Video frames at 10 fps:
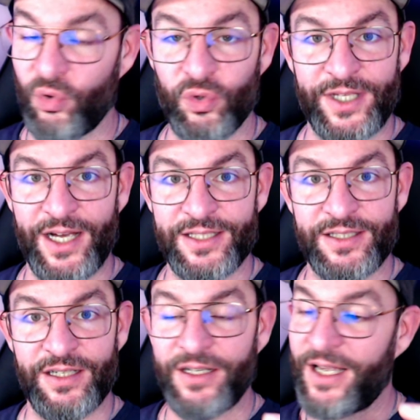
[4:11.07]
ton
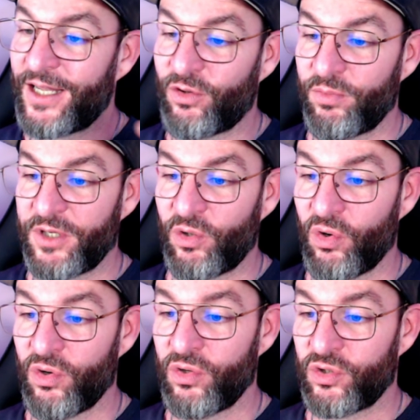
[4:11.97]
casque et ton
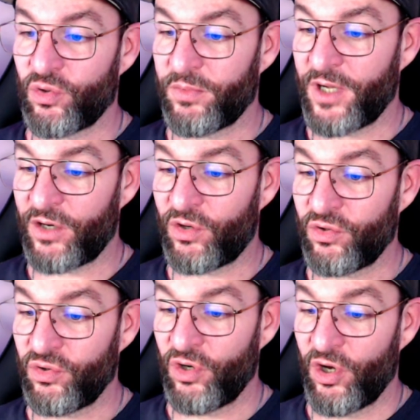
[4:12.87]
micro sont bien
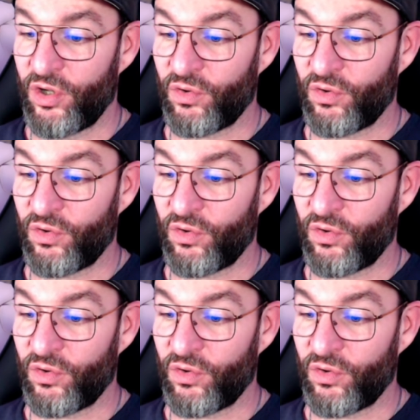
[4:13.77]
reconnus.